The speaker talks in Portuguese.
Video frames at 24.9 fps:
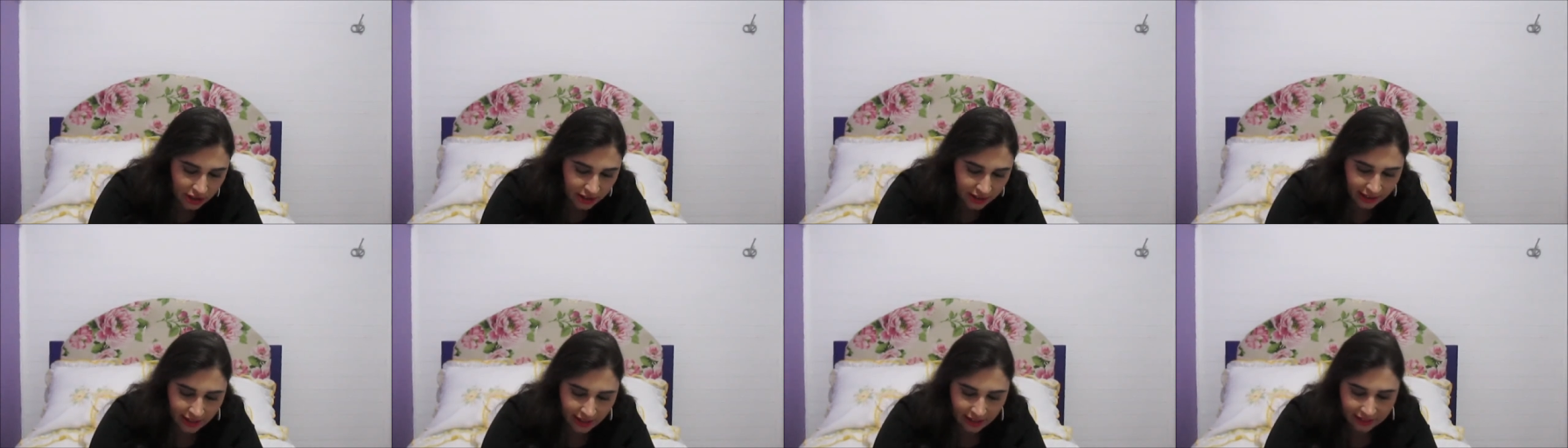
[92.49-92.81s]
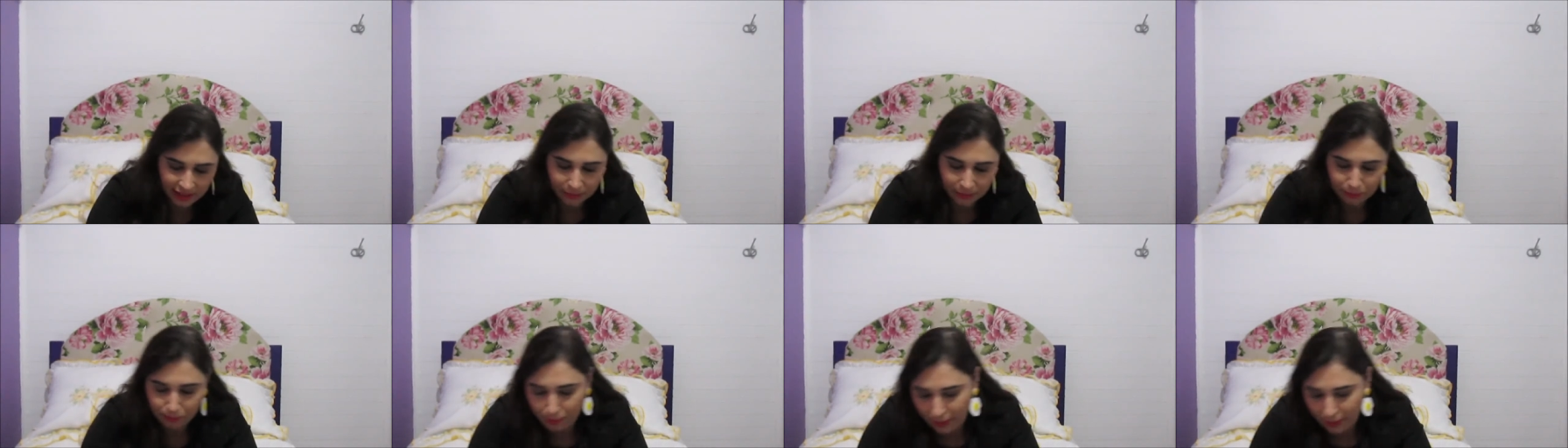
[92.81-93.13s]
dá
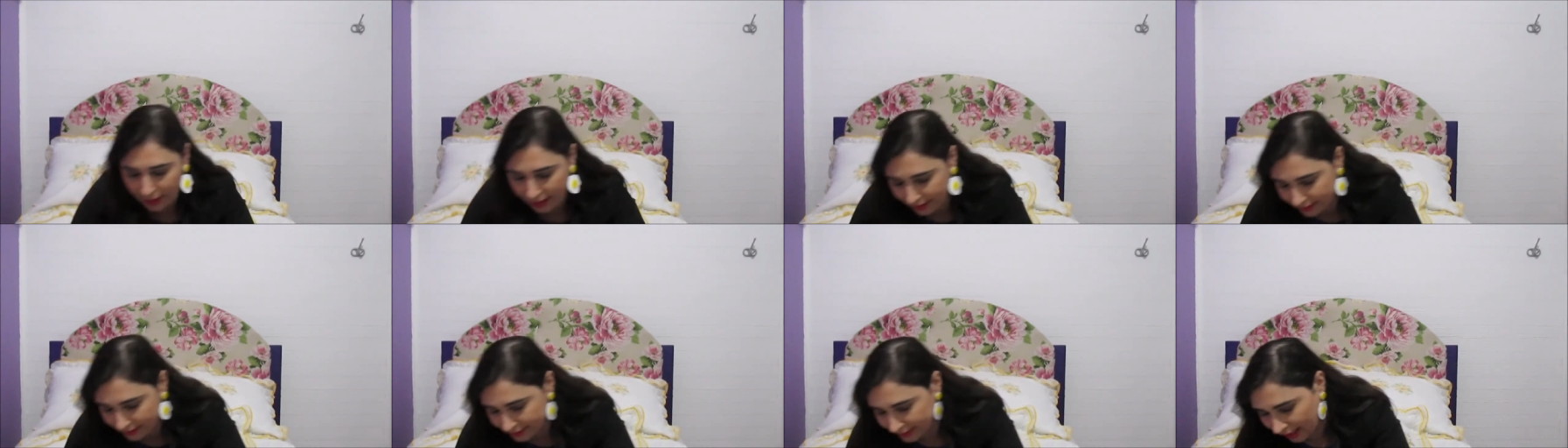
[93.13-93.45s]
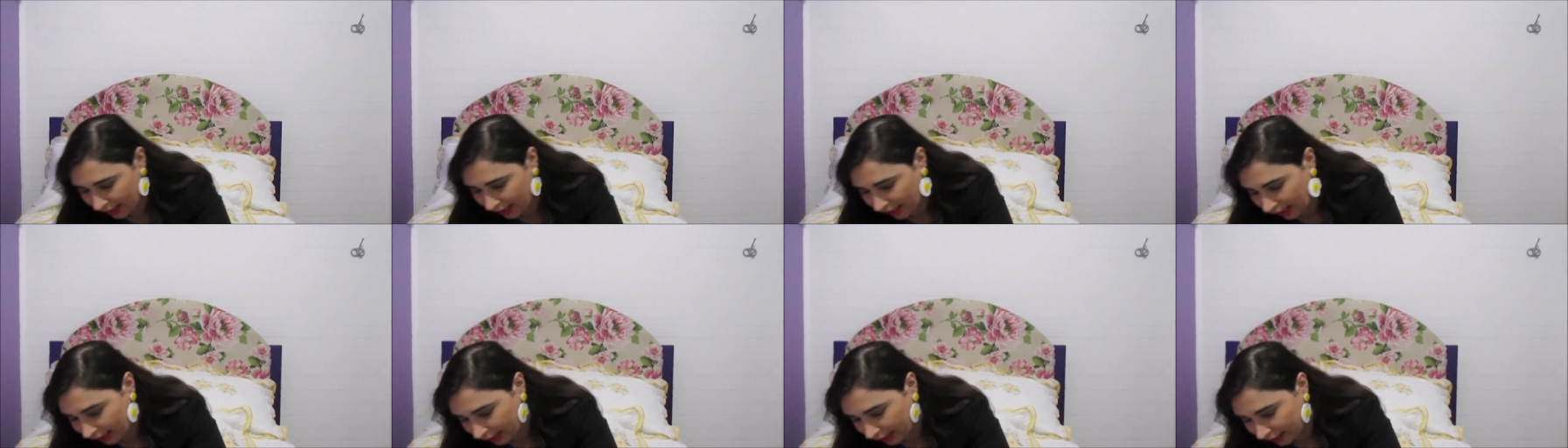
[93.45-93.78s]
até
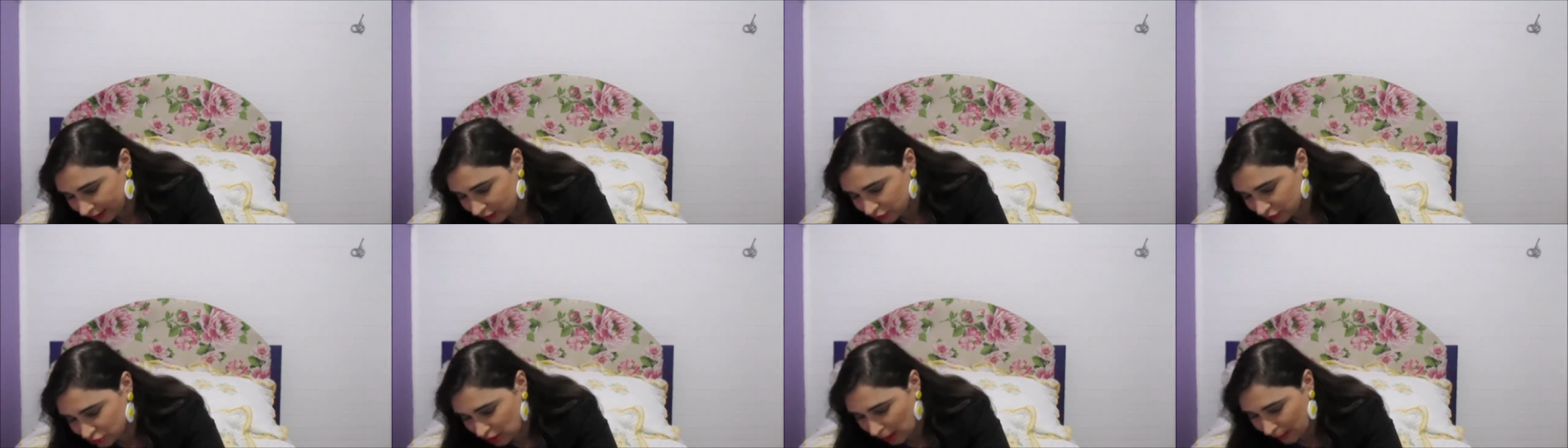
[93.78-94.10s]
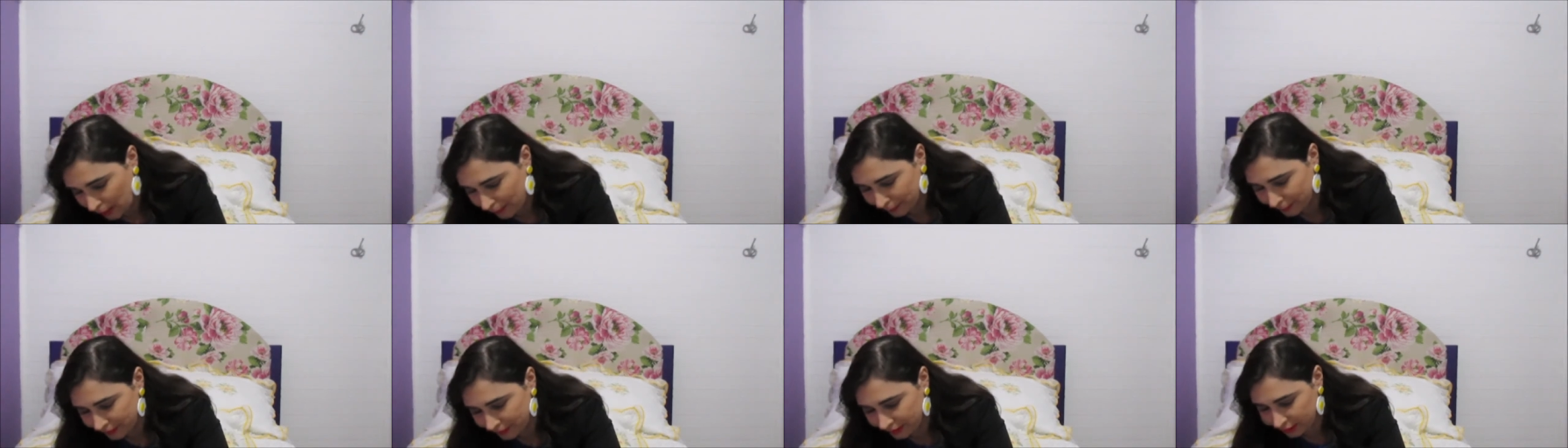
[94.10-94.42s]
pena, de
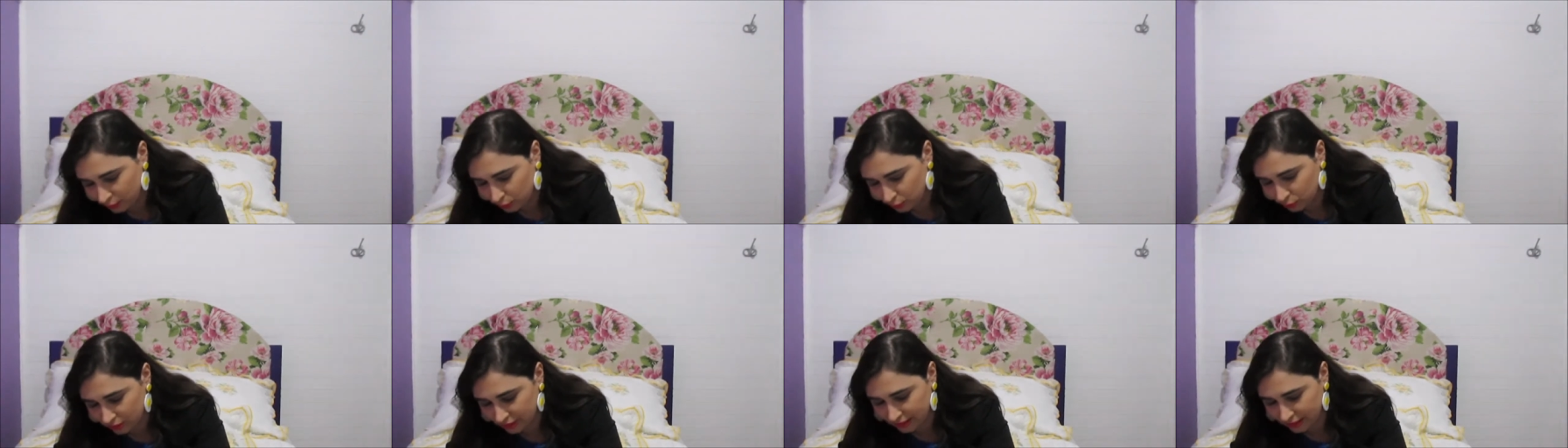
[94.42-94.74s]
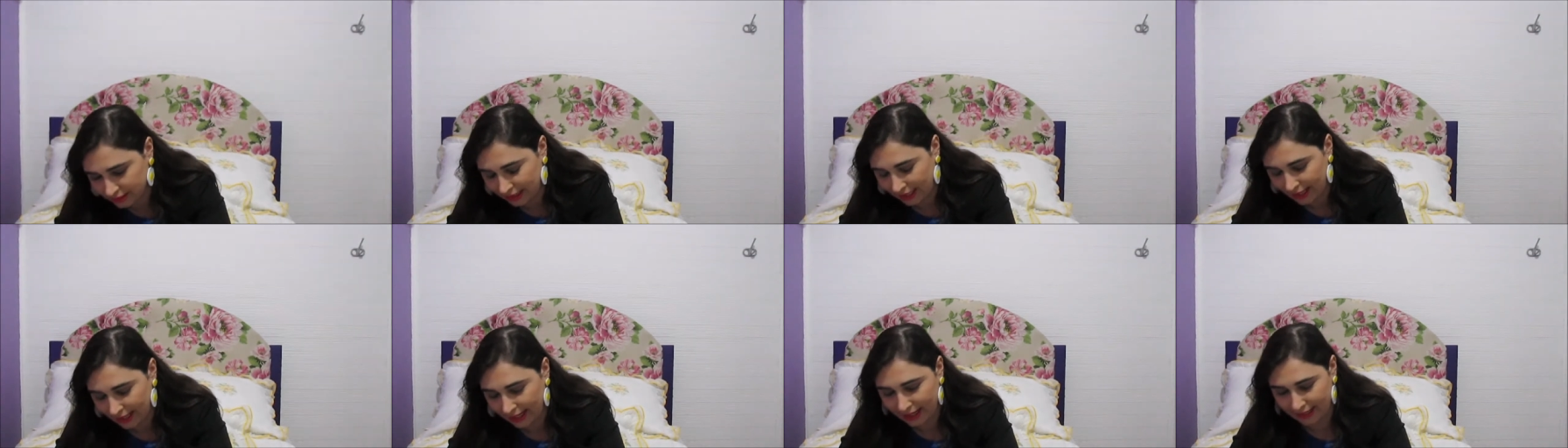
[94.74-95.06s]
abrir o
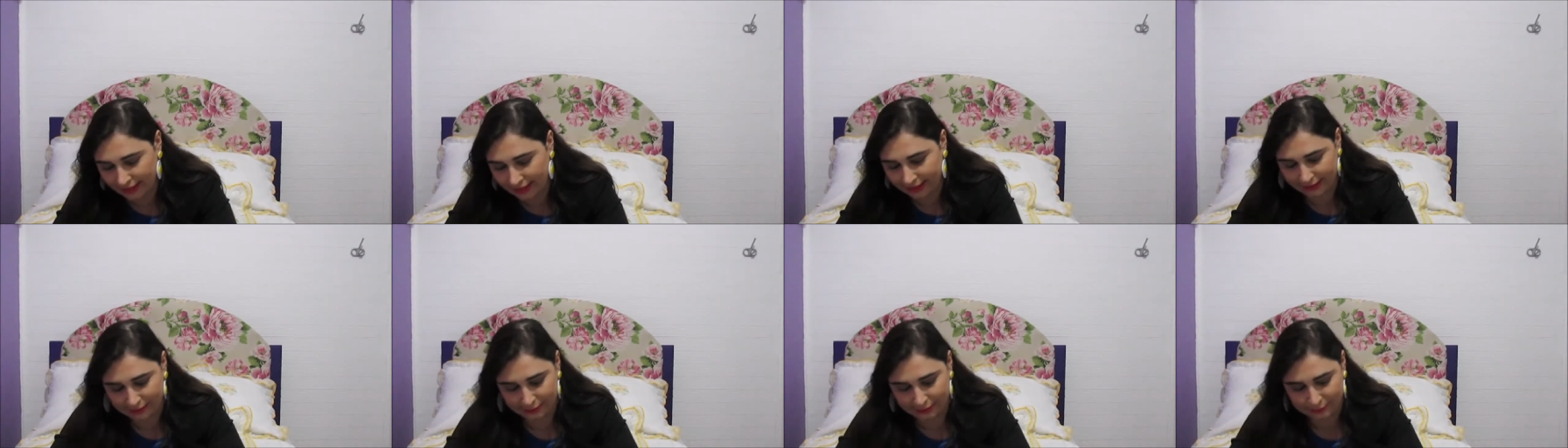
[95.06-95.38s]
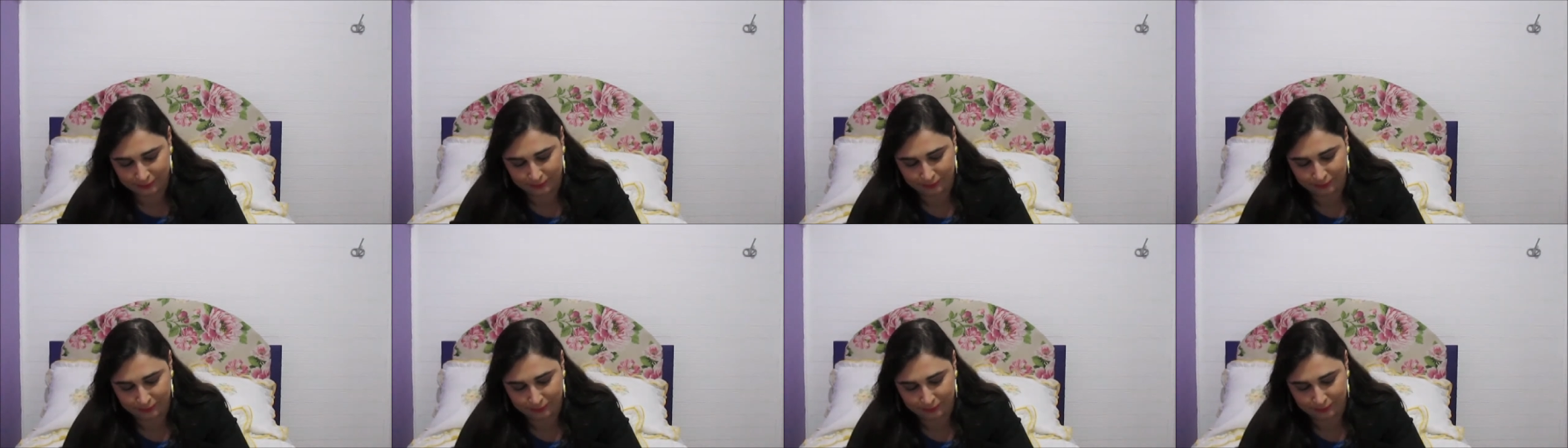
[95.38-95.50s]
trem.